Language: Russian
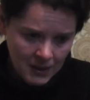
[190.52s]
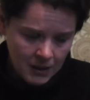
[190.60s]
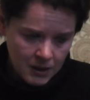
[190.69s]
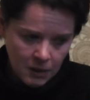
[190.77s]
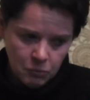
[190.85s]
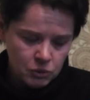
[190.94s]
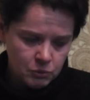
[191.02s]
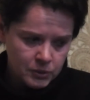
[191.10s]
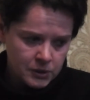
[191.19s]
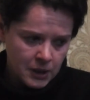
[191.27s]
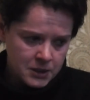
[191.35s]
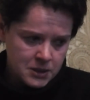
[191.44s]
Я буду
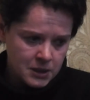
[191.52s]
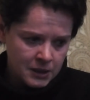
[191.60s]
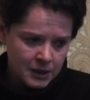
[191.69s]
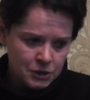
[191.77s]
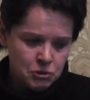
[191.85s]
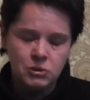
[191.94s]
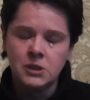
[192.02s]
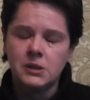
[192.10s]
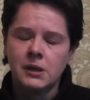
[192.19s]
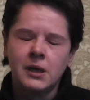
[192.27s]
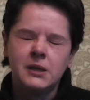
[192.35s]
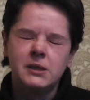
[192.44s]
пытаться, я хочу
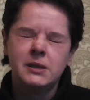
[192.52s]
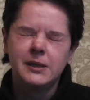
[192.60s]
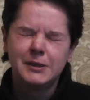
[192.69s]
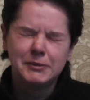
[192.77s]
ходить.